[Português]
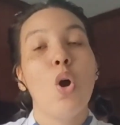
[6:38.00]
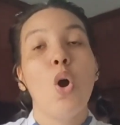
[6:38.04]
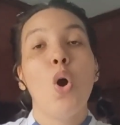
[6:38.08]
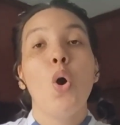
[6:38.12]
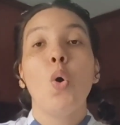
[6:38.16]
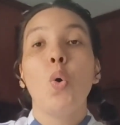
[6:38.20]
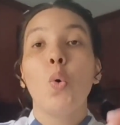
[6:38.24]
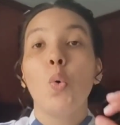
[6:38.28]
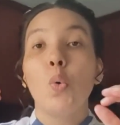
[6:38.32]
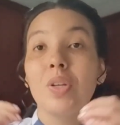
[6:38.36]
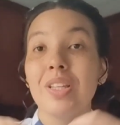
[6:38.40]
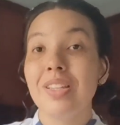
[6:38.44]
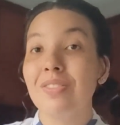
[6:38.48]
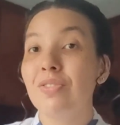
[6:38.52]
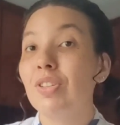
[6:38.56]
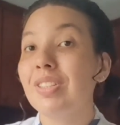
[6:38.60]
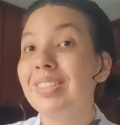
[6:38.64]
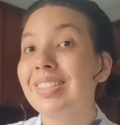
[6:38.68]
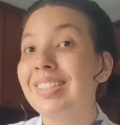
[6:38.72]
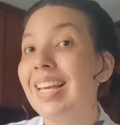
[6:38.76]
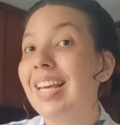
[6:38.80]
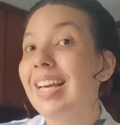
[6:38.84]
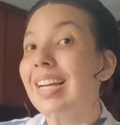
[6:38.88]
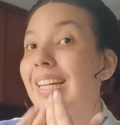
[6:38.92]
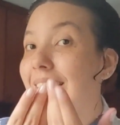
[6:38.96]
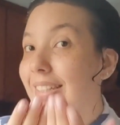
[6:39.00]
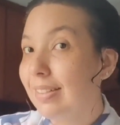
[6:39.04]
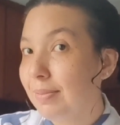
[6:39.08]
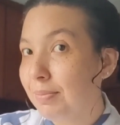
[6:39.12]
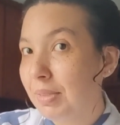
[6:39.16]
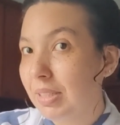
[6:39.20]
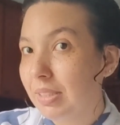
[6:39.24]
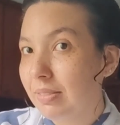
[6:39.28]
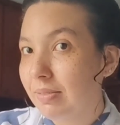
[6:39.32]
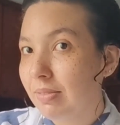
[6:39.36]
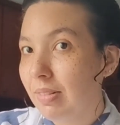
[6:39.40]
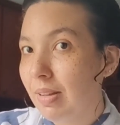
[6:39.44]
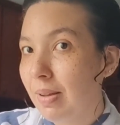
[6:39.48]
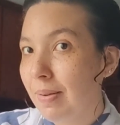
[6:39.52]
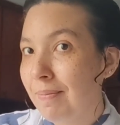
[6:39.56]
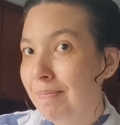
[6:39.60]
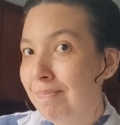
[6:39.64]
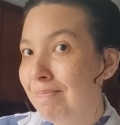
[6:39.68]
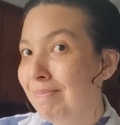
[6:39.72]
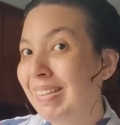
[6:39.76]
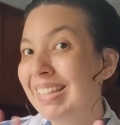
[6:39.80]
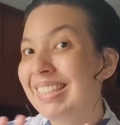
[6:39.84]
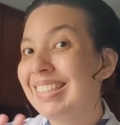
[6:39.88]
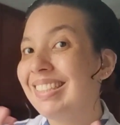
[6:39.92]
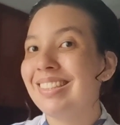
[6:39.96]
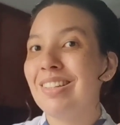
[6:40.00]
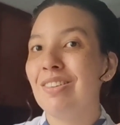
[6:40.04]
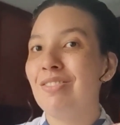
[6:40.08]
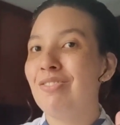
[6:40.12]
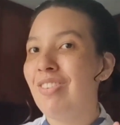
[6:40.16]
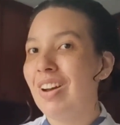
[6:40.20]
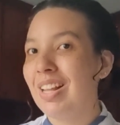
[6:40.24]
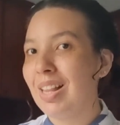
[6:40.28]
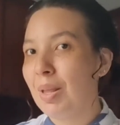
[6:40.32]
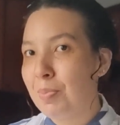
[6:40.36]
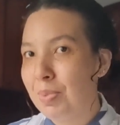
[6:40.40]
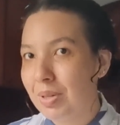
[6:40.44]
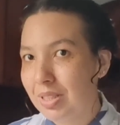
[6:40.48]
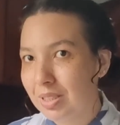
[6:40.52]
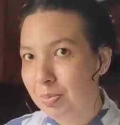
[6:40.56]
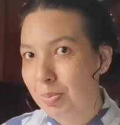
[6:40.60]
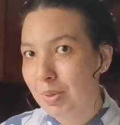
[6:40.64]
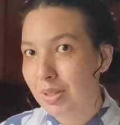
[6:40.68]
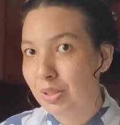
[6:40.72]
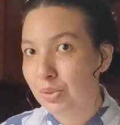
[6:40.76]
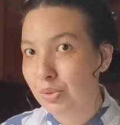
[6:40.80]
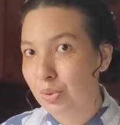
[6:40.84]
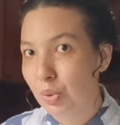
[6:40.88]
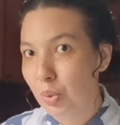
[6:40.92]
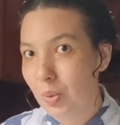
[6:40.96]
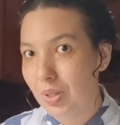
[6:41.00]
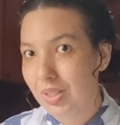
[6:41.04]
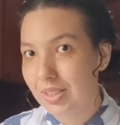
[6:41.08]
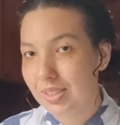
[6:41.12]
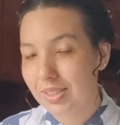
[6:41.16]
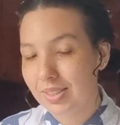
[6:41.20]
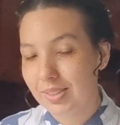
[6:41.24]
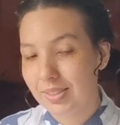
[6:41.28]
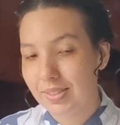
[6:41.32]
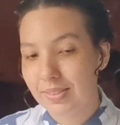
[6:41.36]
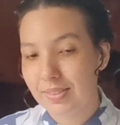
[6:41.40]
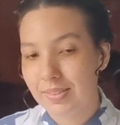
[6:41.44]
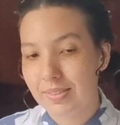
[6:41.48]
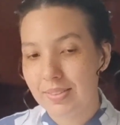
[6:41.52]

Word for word: O que você ama, mas não fala para as pessoas?